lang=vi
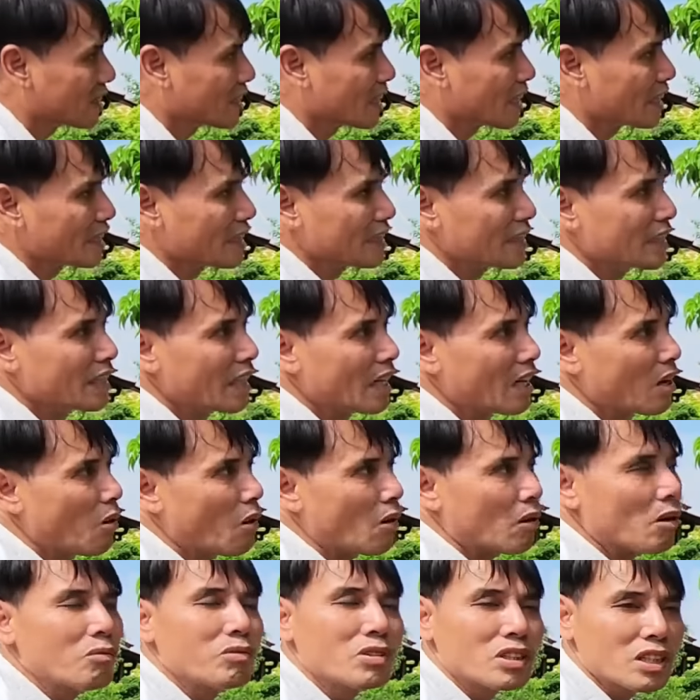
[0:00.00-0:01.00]
nhẹ thứ nhất là họ
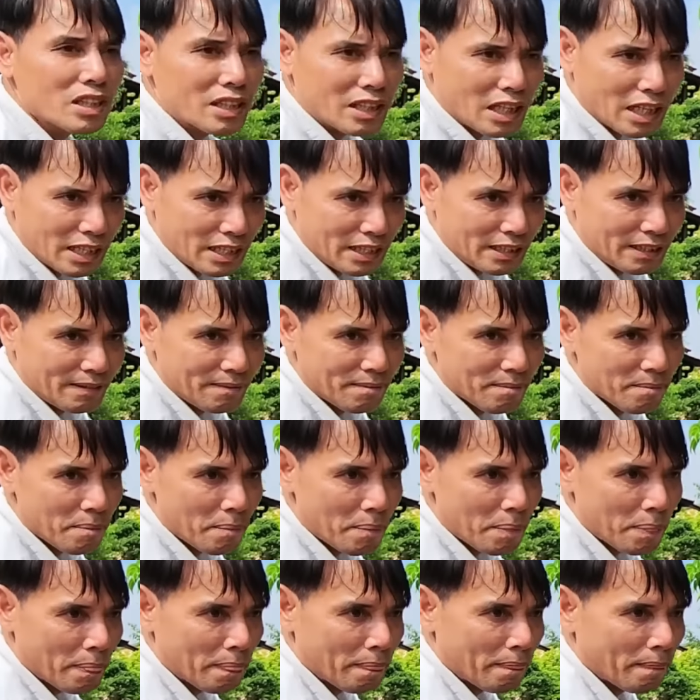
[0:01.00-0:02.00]
không chơi cây
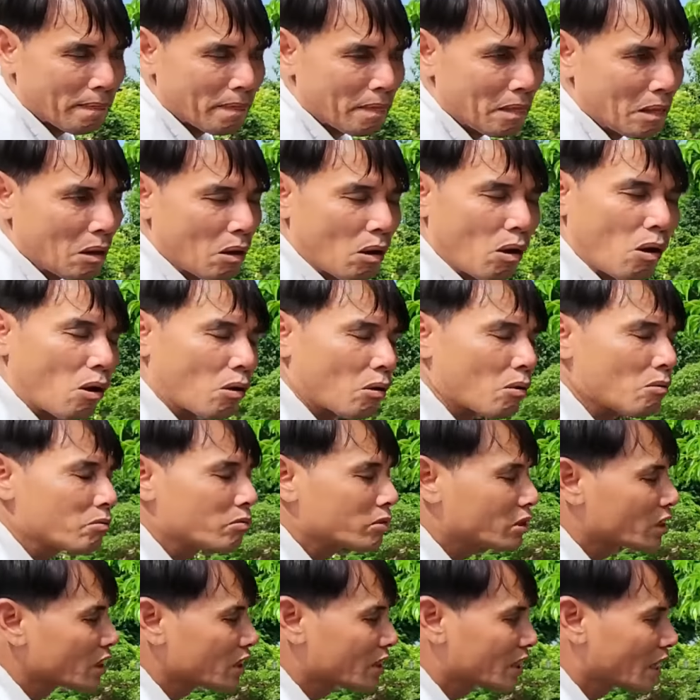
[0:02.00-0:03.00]
vâng. họ không
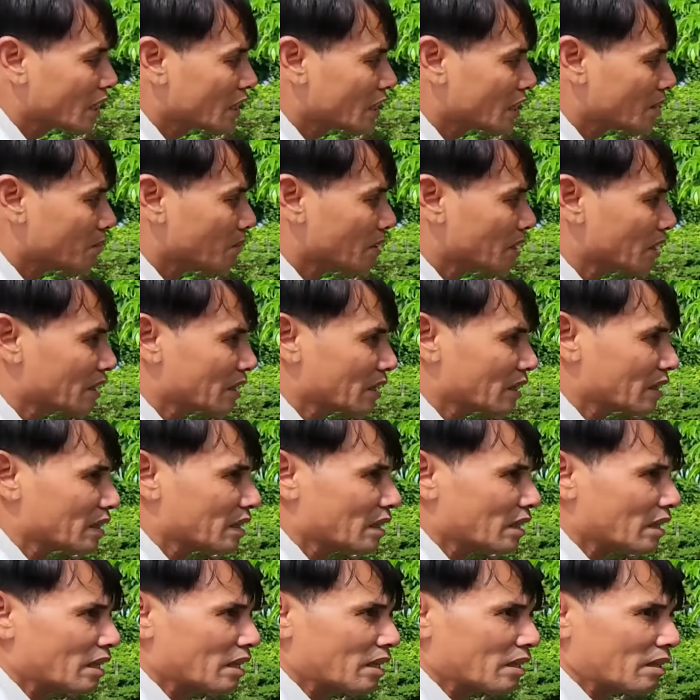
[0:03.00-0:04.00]
chơi cây thì mình
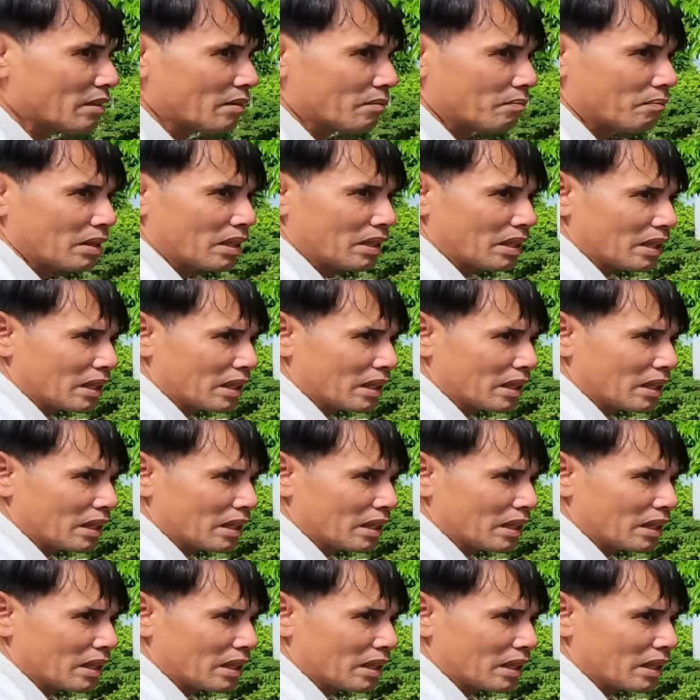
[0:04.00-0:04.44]
mình